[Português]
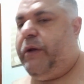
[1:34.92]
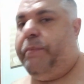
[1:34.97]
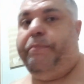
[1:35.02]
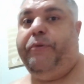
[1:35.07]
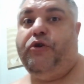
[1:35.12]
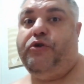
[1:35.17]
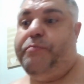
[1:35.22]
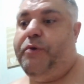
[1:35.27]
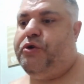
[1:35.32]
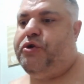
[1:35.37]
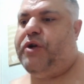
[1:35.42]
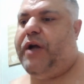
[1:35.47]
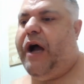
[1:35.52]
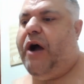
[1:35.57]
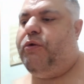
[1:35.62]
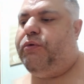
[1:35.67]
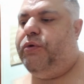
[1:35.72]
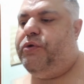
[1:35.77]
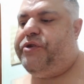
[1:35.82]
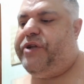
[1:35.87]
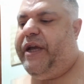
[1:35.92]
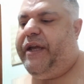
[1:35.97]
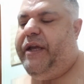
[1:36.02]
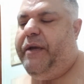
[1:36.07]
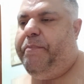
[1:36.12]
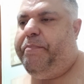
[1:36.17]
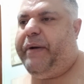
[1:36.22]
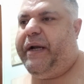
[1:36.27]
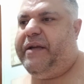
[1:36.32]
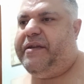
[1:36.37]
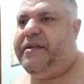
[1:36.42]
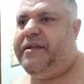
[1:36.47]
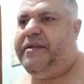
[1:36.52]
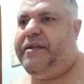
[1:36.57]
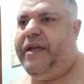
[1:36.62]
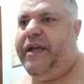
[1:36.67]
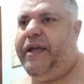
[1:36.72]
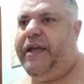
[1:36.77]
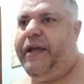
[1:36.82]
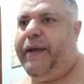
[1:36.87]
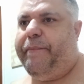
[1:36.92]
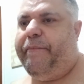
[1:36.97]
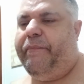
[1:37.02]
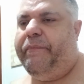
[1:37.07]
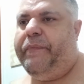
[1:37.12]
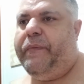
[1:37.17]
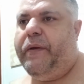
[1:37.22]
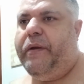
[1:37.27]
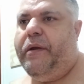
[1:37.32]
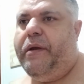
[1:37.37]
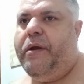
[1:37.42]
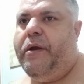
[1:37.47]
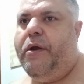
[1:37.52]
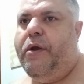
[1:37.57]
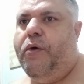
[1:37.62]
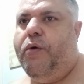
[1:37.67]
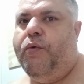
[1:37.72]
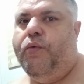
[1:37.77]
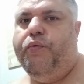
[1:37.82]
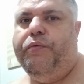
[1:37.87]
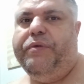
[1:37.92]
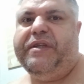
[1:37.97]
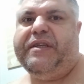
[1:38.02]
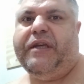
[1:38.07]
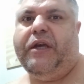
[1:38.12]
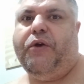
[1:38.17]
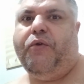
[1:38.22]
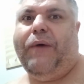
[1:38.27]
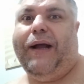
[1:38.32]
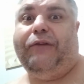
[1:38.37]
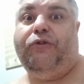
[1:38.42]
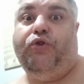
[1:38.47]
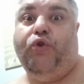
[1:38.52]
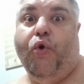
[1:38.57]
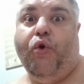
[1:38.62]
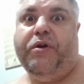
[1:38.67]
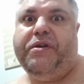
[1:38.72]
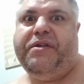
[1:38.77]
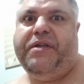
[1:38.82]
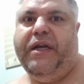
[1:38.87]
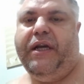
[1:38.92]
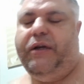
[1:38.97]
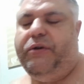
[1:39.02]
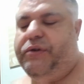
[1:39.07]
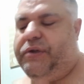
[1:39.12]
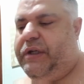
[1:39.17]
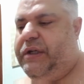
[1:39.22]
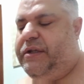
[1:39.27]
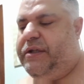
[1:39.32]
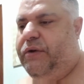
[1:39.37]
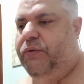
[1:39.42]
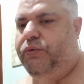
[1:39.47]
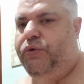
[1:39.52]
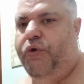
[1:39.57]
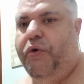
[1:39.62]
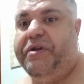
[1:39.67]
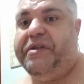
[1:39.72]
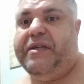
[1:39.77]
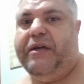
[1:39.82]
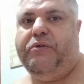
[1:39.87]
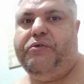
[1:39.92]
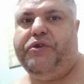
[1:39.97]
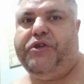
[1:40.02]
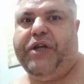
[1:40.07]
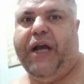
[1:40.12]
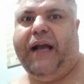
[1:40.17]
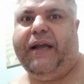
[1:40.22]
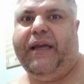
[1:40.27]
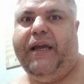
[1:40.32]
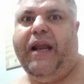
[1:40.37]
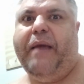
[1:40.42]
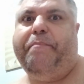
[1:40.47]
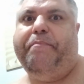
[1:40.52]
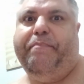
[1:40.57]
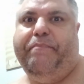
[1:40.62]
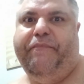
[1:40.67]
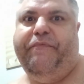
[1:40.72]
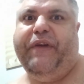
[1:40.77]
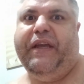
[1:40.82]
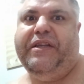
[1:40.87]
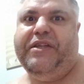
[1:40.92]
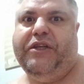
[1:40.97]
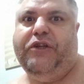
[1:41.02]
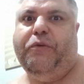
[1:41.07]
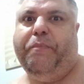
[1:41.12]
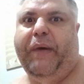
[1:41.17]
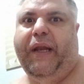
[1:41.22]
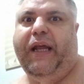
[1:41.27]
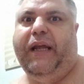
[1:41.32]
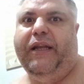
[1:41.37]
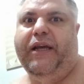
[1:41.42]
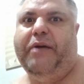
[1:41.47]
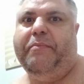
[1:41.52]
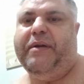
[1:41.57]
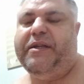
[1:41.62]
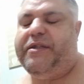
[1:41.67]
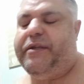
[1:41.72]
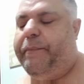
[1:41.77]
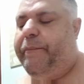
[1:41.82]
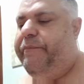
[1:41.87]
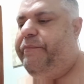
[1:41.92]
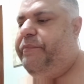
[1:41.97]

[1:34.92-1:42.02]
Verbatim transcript: Pelos meus cálculos aí, para ser um uísque 14 anos, que são dois anos já que ele é vendido pela Lamas,